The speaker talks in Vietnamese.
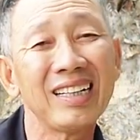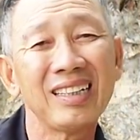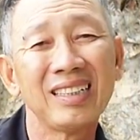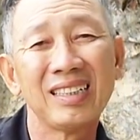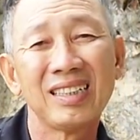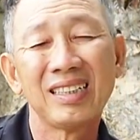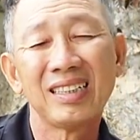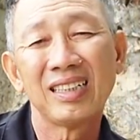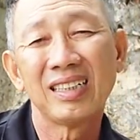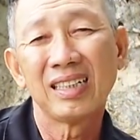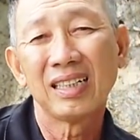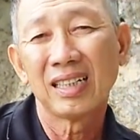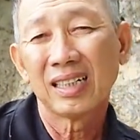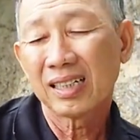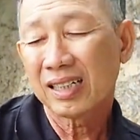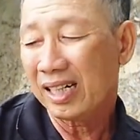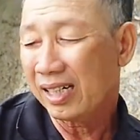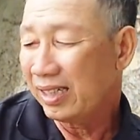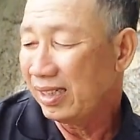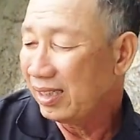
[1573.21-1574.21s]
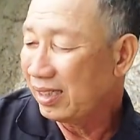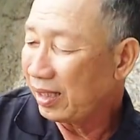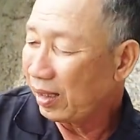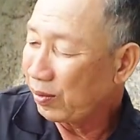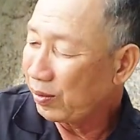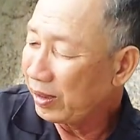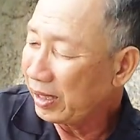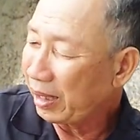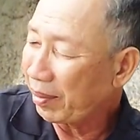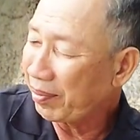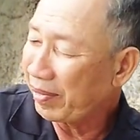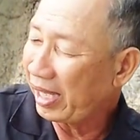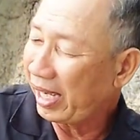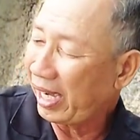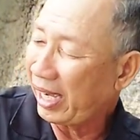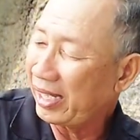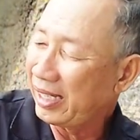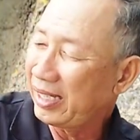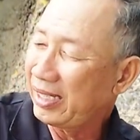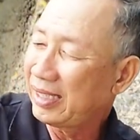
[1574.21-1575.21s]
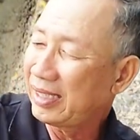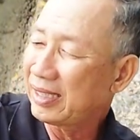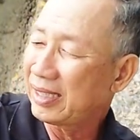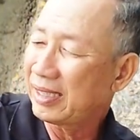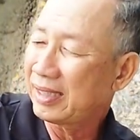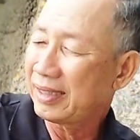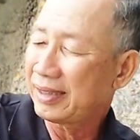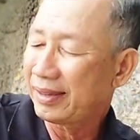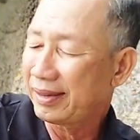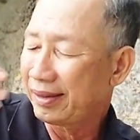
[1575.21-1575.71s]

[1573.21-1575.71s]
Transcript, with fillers: á cái không có nằm dài vậy